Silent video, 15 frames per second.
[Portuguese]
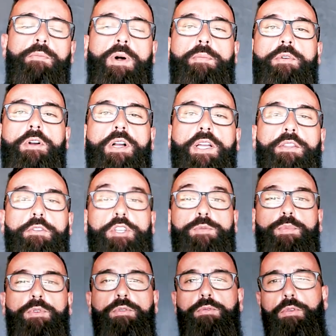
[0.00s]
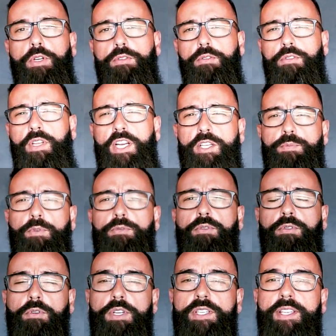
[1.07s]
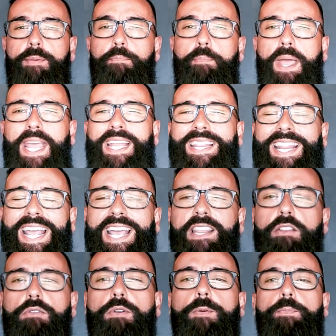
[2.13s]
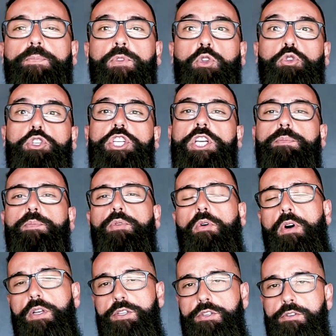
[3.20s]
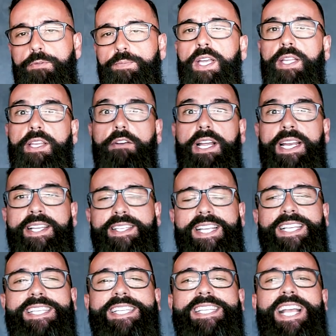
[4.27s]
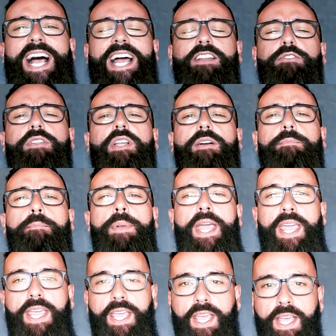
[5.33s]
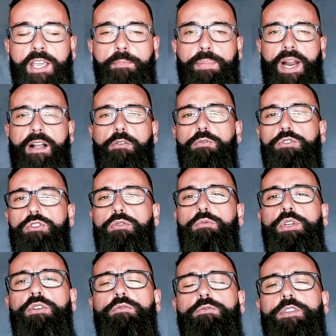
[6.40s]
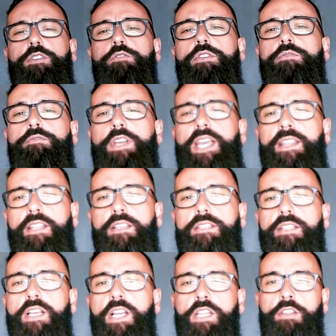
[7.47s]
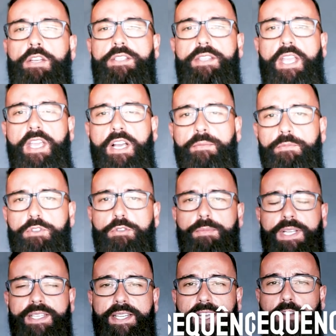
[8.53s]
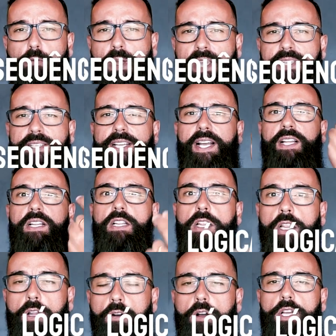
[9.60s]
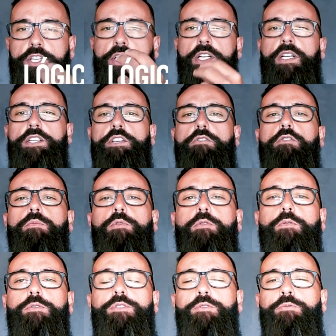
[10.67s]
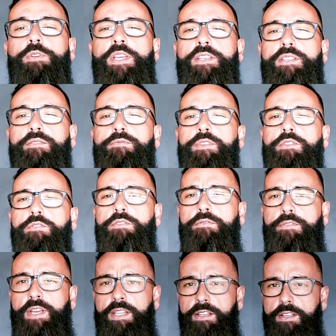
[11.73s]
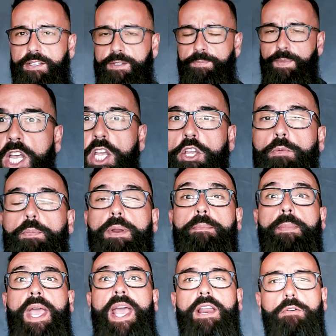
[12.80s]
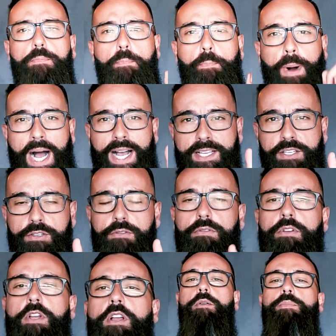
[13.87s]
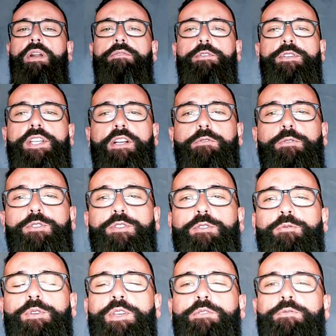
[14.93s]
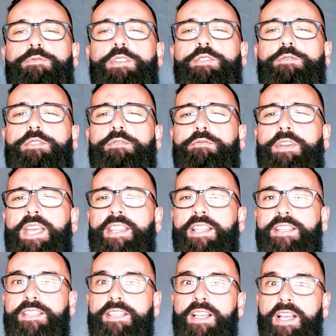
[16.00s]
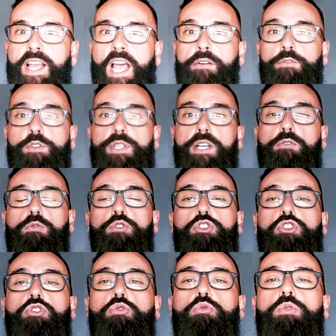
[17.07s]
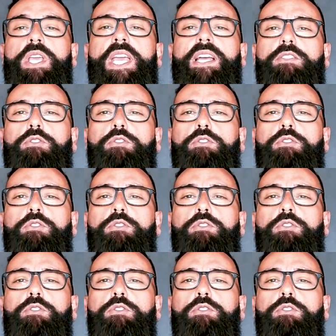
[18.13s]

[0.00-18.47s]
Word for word: uma broca 2.8 ou 3.2, dependendo do tipo ósseo. Então é necessário também que para construir um vídeo de vendas, nós tenhamos uma sequência lógica de como construir esse vídeo de vendas. E o primeiro passo para você construir o vídeo de vendas é você construir a